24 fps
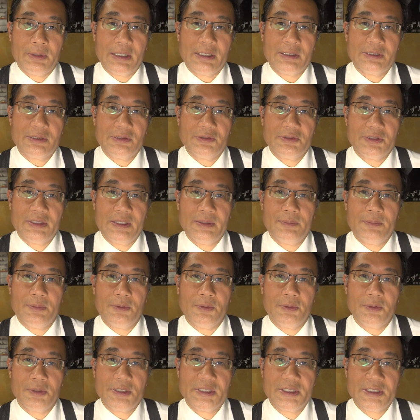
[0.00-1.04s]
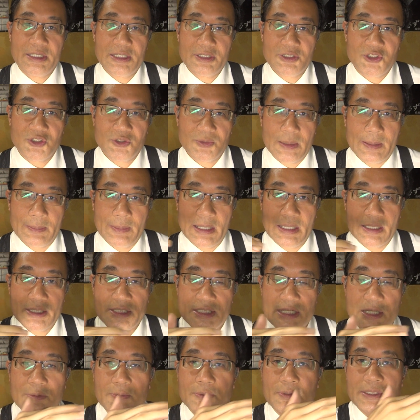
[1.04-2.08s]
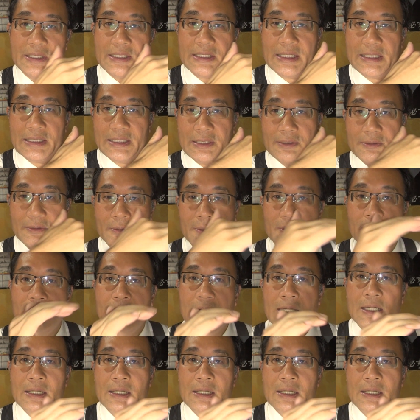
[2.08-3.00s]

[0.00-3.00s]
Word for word: お客さんを全部下ろしてそのまま車庫に入れていくと